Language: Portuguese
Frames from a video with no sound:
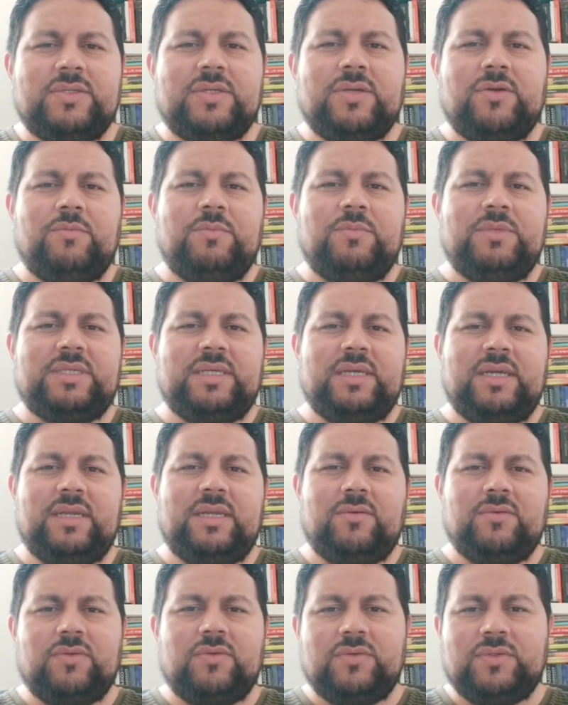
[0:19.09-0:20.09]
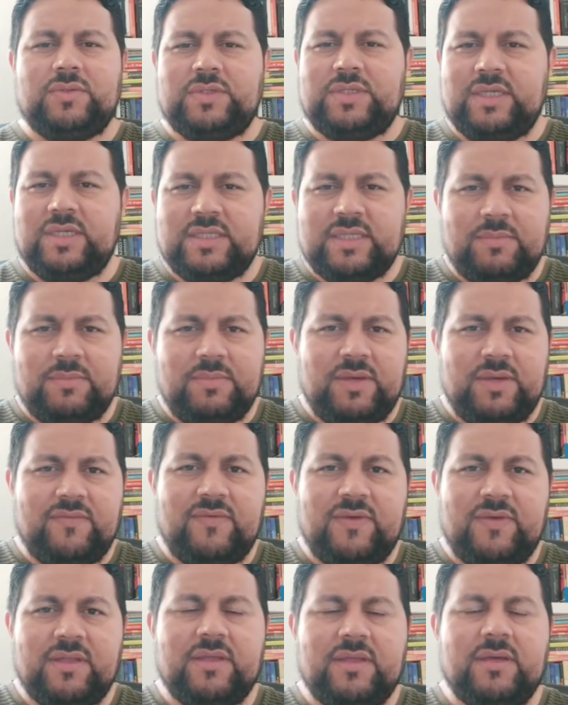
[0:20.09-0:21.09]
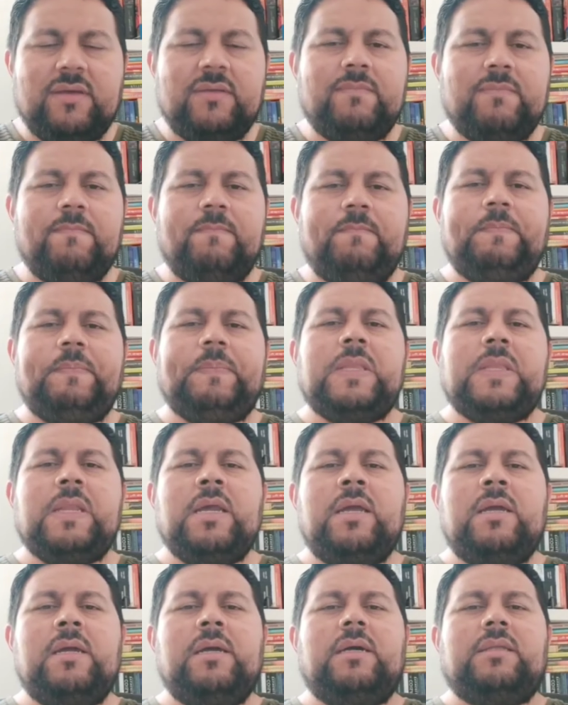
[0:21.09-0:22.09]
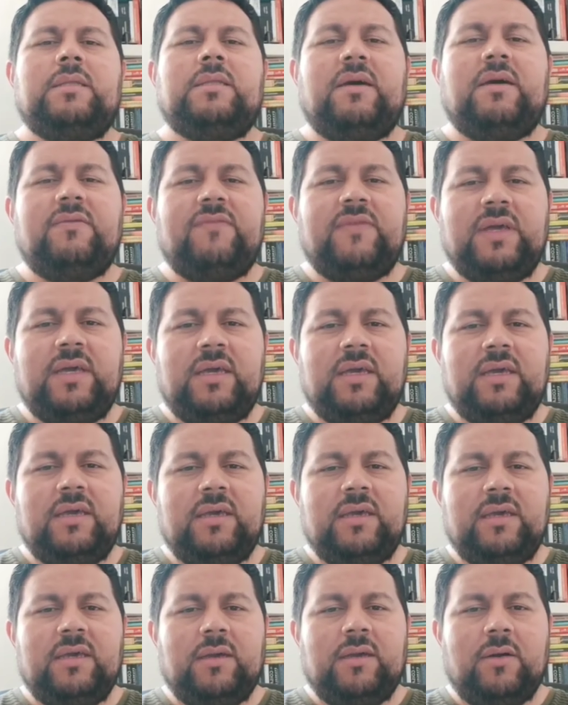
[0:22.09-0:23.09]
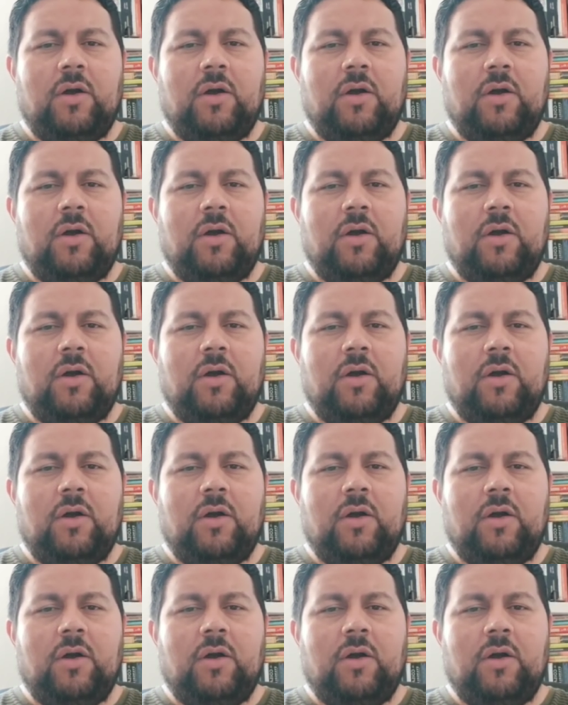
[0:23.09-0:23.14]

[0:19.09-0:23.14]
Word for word: Senhor me seguirão todos os dias da minha vida. Davi